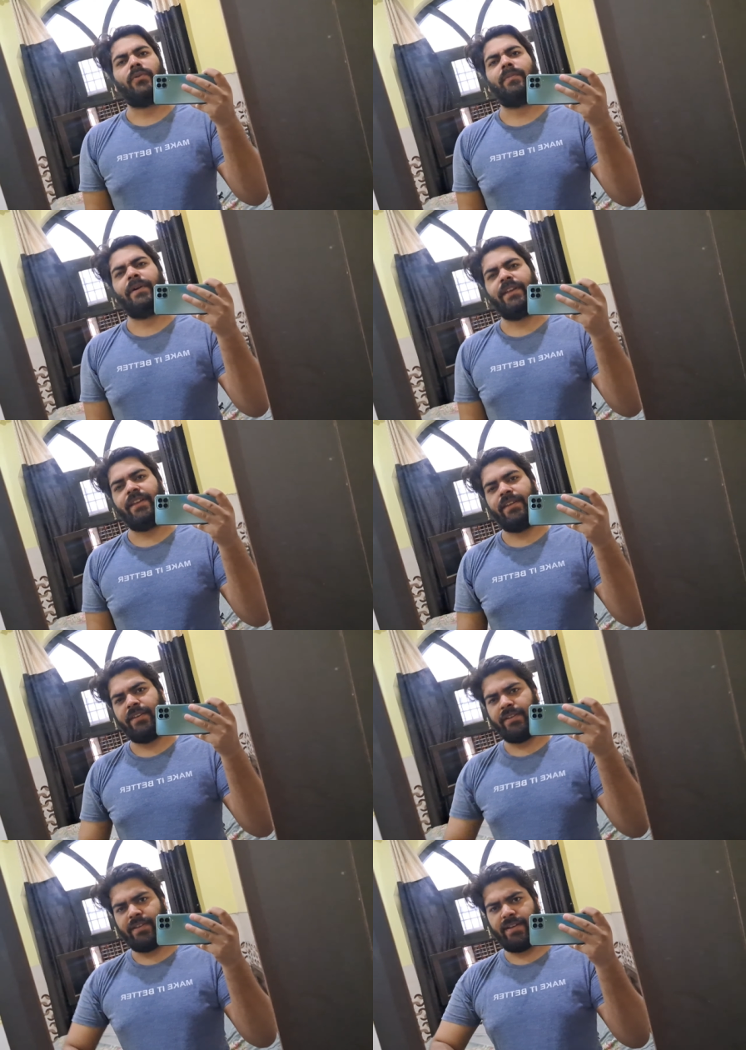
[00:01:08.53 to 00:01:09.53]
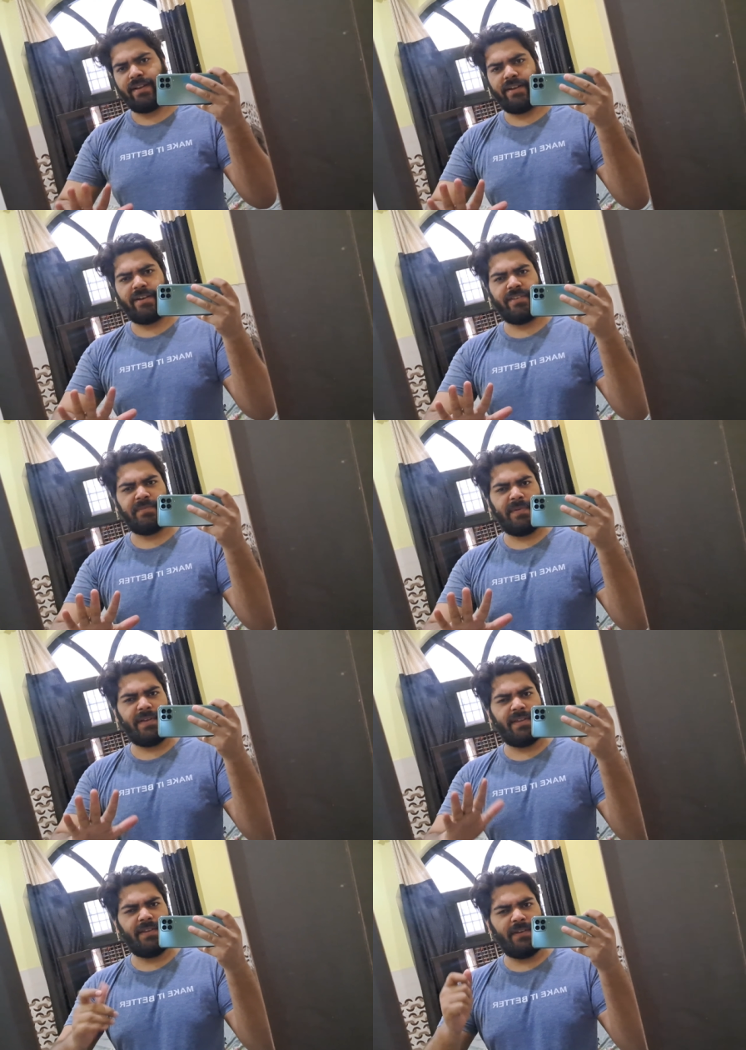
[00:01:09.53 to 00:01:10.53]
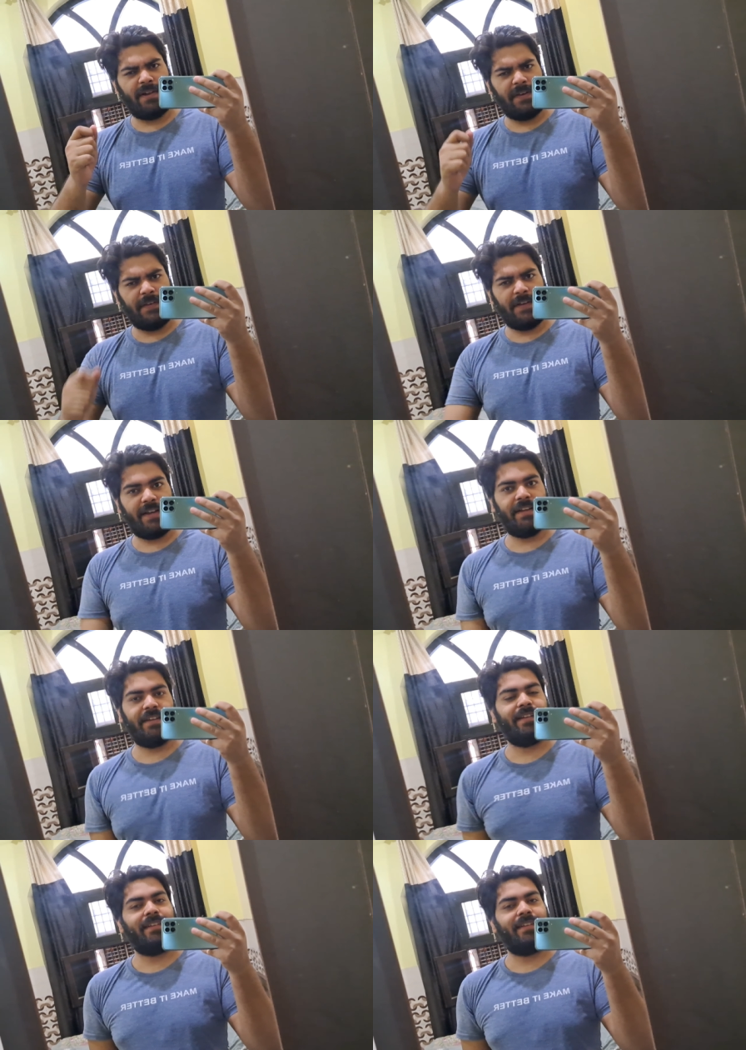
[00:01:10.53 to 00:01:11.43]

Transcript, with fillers: ओ भाई आज मैं नहा लिया है